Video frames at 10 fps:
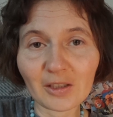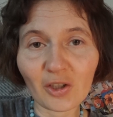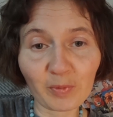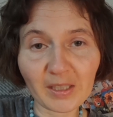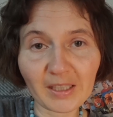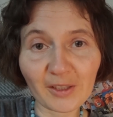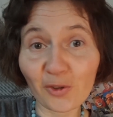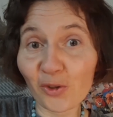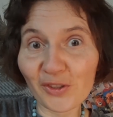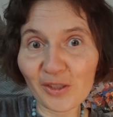probiere jetzt
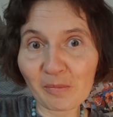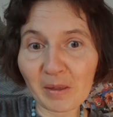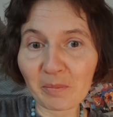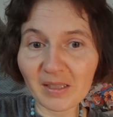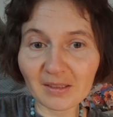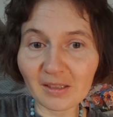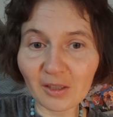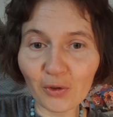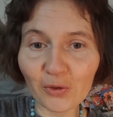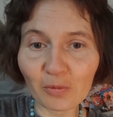trotzdem mein Bestes
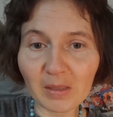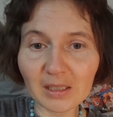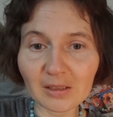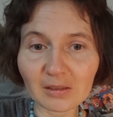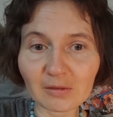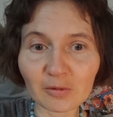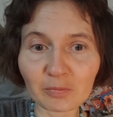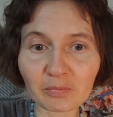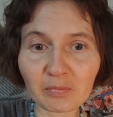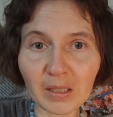draus zu machen,
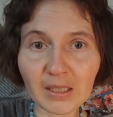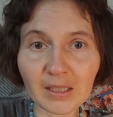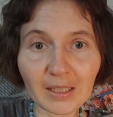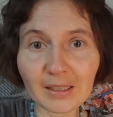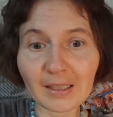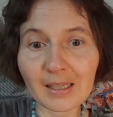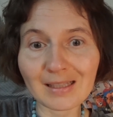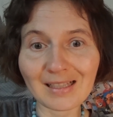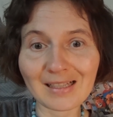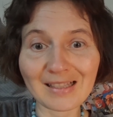um mich nicht die
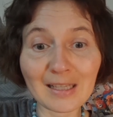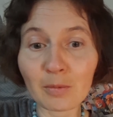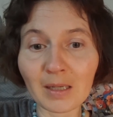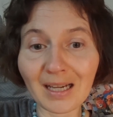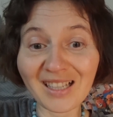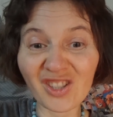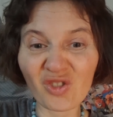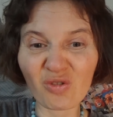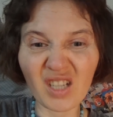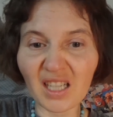ganze Zeit selber
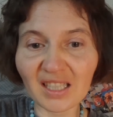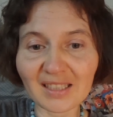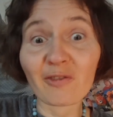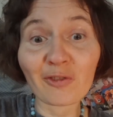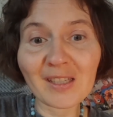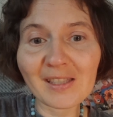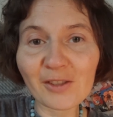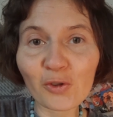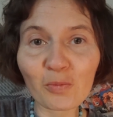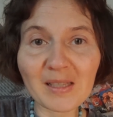anzugackern, fies
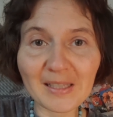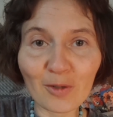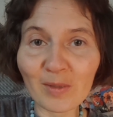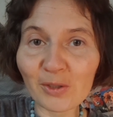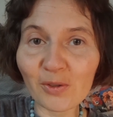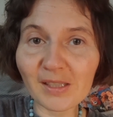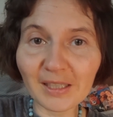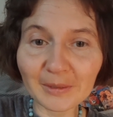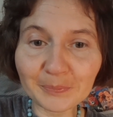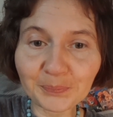zu mir selber zu
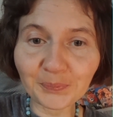sein,